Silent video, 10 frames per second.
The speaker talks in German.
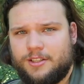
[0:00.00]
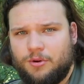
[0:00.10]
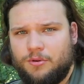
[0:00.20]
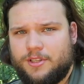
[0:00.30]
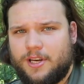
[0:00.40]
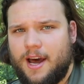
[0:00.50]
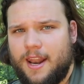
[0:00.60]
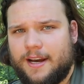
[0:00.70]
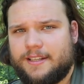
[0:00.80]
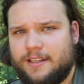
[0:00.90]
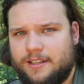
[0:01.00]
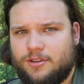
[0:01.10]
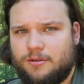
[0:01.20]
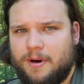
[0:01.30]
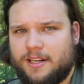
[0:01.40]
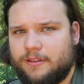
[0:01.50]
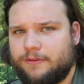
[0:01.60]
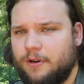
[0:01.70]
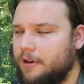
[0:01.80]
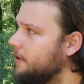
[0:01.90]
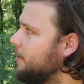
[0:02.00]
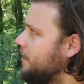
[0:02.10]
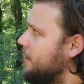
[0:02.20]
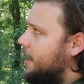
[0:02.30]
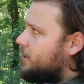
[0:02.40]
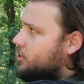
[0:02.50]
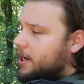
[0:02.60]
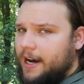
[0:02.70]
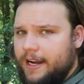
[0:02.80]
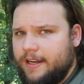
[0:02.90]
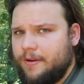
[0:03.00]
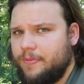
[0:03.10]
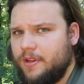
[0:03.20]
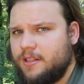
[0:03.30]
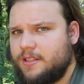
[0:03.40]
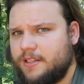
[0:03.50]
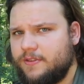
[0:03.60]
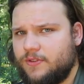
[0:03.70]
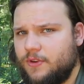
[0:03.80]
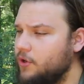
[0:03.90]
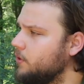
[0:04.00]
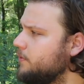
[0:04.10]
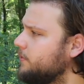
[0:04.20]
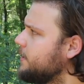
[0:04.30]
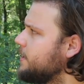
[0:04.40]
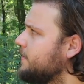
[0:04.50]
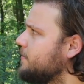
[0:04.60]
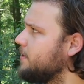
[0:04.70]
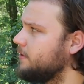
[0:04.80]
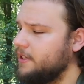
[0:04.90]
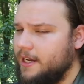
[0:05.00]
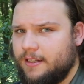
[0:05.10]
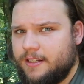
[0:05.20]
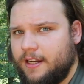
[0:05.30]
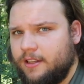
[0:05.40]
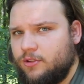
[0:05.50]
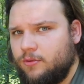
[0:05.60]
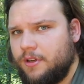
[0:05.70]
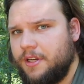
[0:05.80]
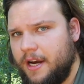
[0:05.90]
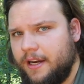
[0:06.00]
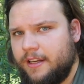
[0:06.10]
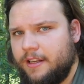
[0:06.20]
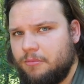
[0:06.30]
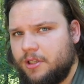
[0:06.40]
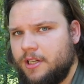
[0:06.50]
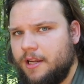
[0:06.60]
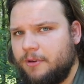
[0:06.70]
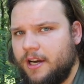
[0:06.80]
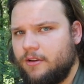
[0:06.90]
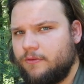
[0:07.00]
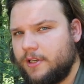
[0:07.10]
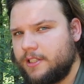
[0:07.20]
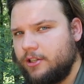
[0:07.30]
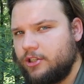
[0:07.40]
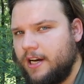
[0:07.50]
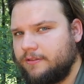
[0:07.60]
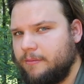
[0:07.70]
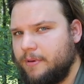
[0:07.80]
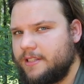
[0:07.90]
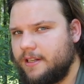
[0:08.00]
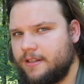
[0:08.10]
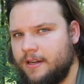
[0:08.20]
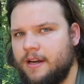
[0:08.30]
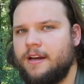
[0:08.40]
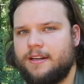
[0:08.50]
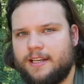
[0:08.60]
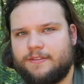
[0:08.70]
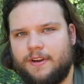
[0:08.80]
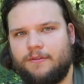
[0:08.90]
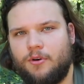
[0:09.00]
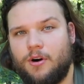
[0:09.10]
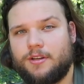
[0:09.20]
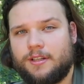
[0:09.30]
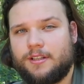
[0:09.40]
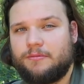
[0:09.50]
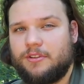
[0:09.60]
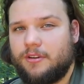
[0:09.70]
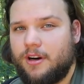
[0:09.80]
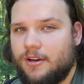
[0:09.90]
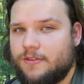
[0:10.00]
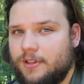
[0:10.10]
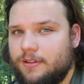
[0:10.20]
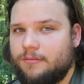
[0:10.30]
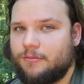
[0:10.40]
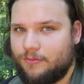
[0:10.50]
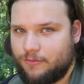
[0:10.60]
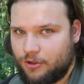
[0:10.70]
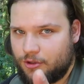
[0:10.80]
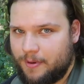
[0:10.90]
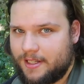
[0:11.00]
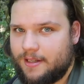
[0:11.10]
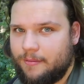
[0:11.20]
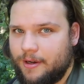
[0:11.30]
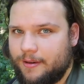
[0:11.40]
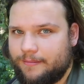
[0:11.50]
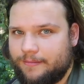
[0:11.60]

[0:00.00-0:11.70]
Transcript: Die Ultralight Isomatte von Nature Hike. Ist das was Vernünftiges, was man auf kleine Trekkingtouren angenehm mitnehmen kann und was den Schlaf verbessert? Das werden wir heute in dem Video rausfinden. Viel Spaß dabei.